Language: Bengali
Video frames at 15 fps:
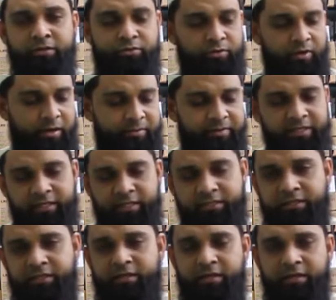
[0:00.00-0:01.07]
তো আমাদের
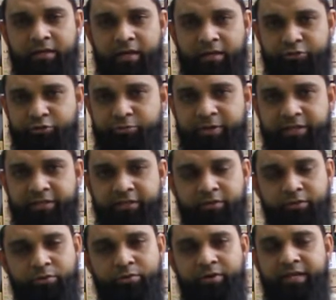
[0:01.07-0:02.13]
কাছে আসুস ব্র্যান্ডের
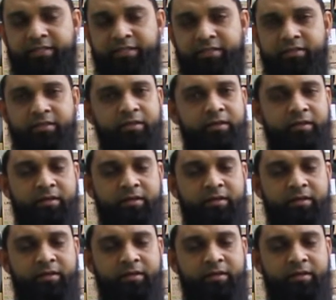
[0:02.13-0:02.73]
কোরাই থ্রি